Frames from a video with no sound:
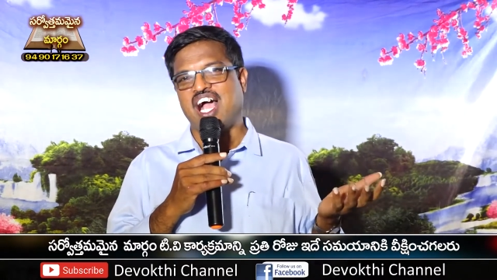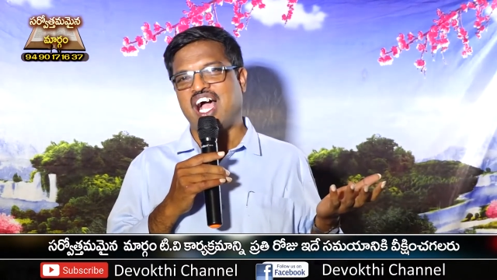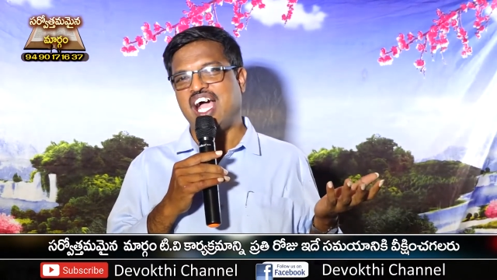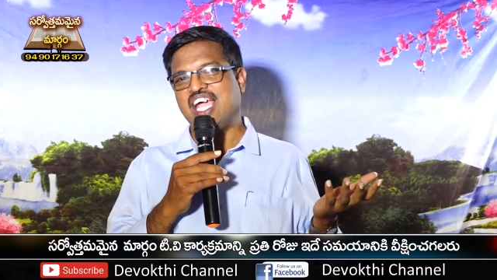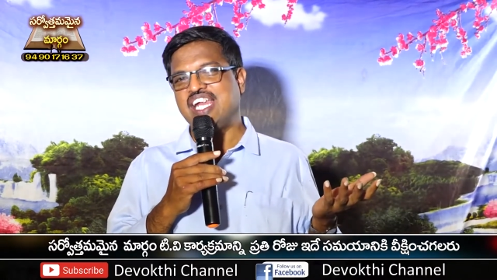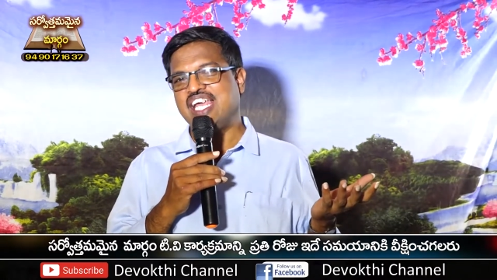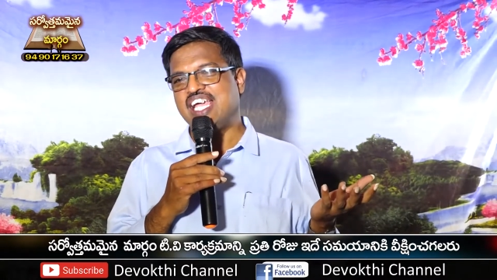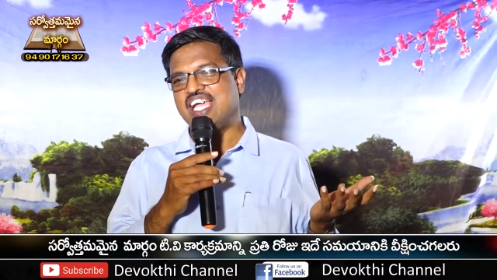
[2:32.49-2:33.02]

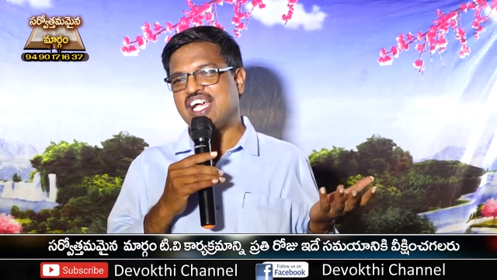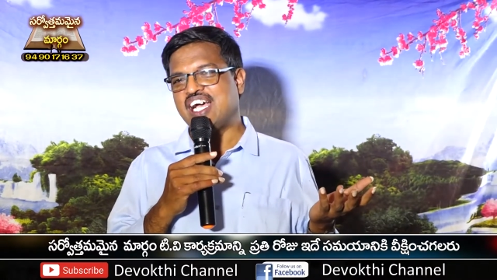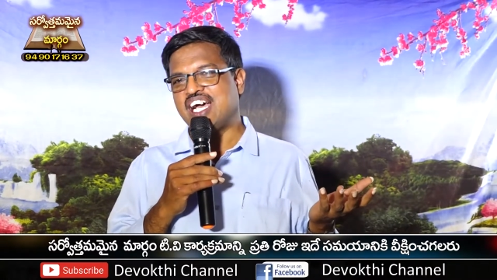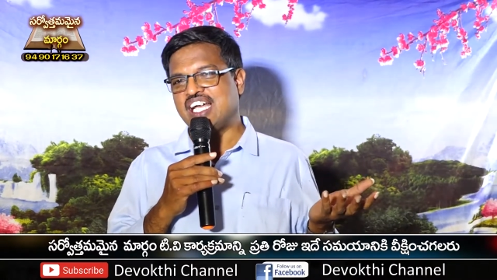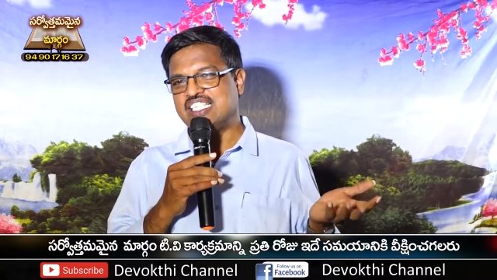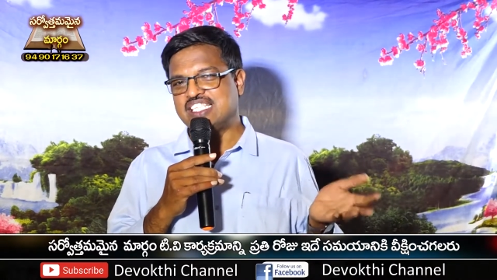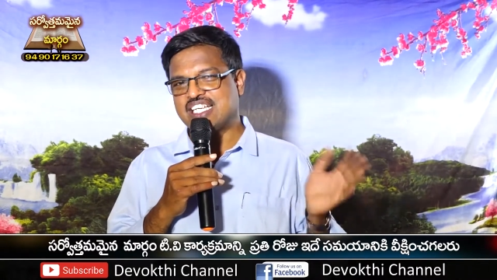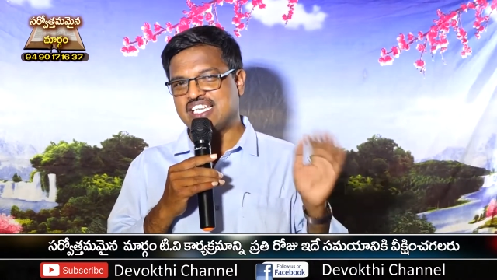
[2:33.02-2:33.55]
ఆయనే
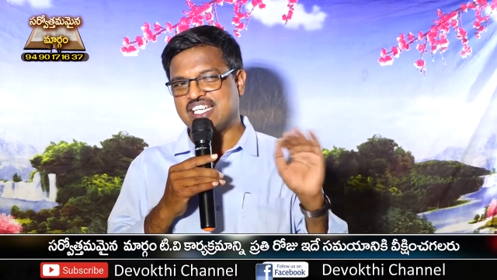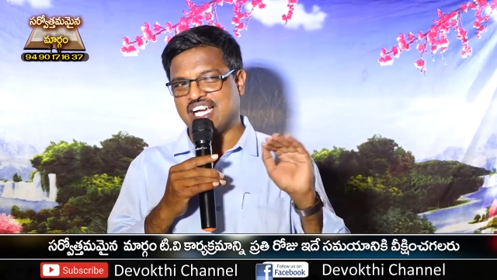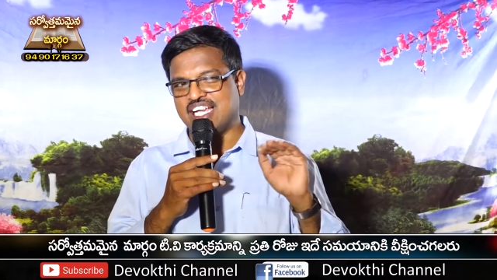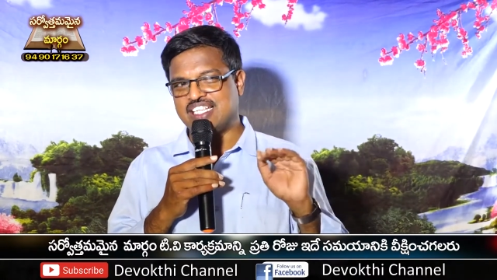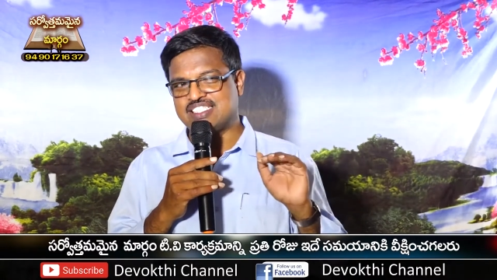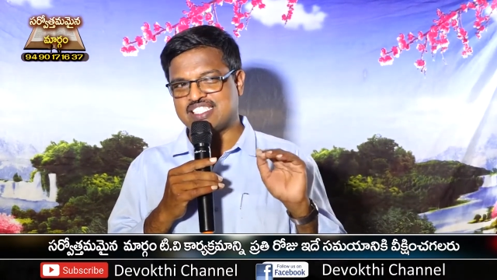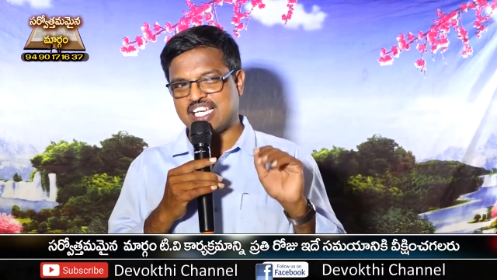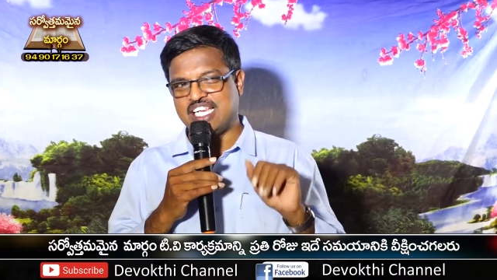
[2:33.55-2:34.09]
అందుకని
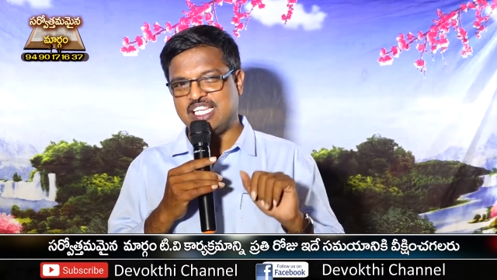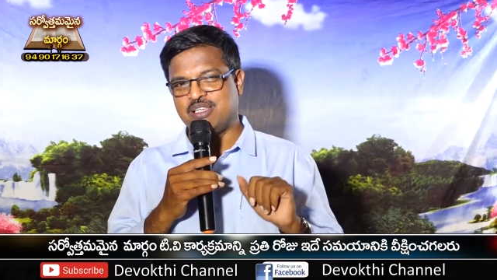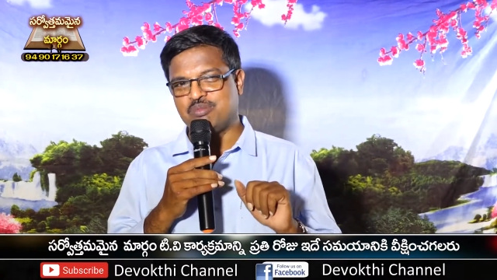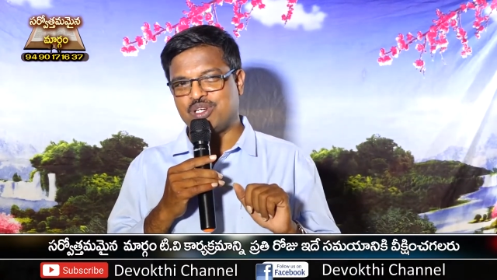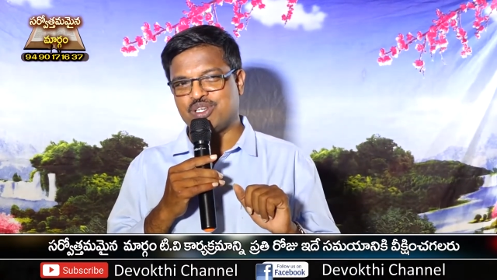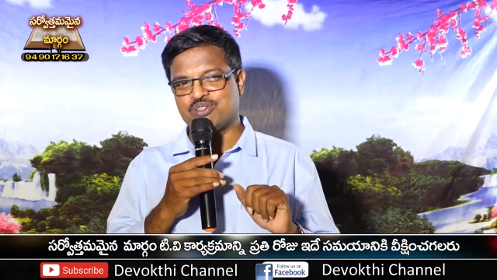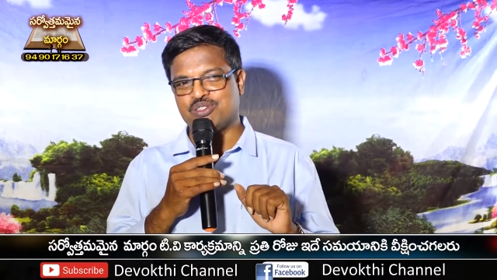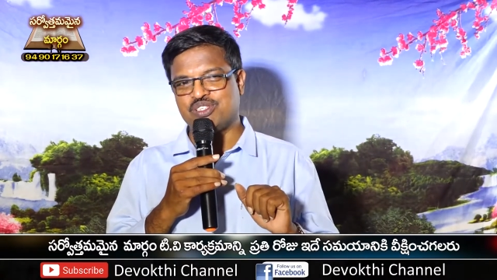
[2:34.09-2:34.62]
ఆయన
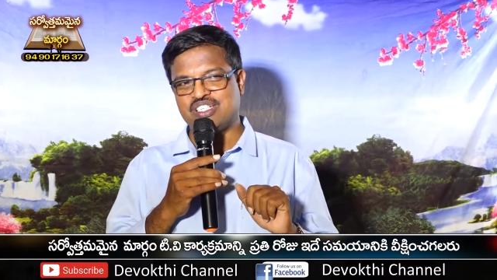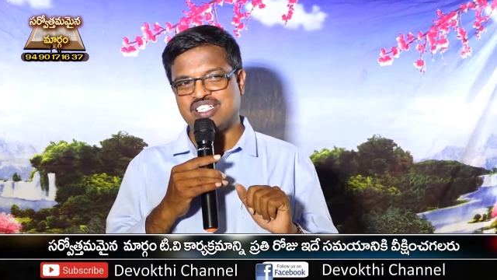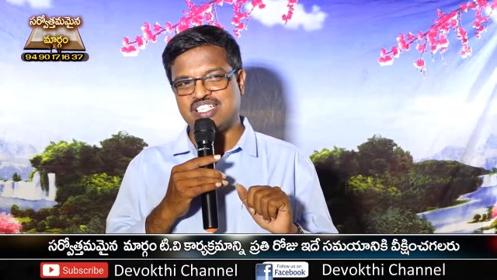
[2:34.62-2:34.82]
సైన్యములకు